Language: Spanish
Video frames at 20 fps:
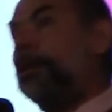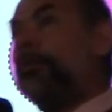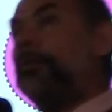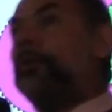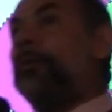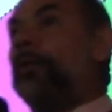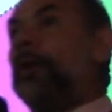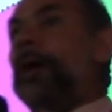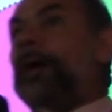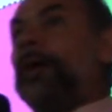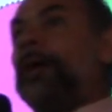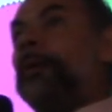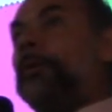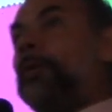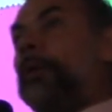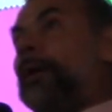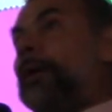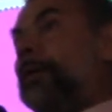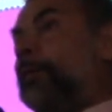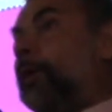
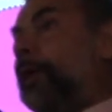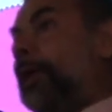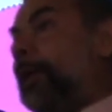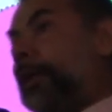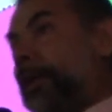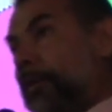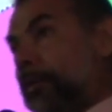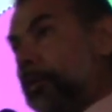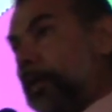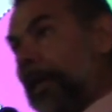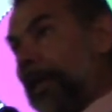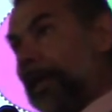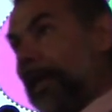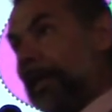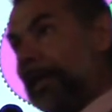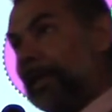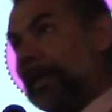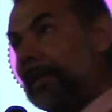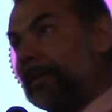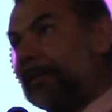o, elegir una
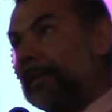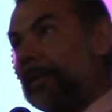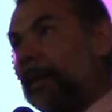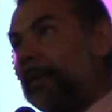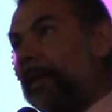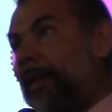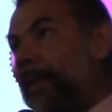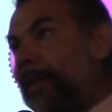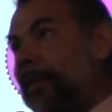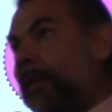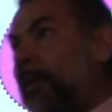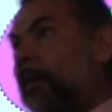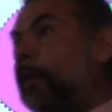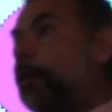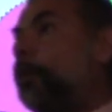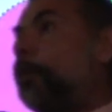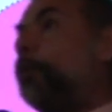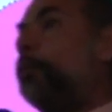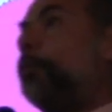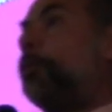carrera. Saber
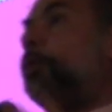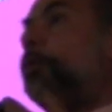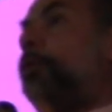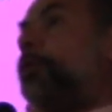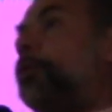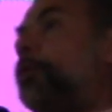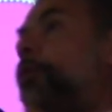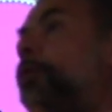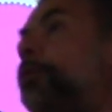cómo,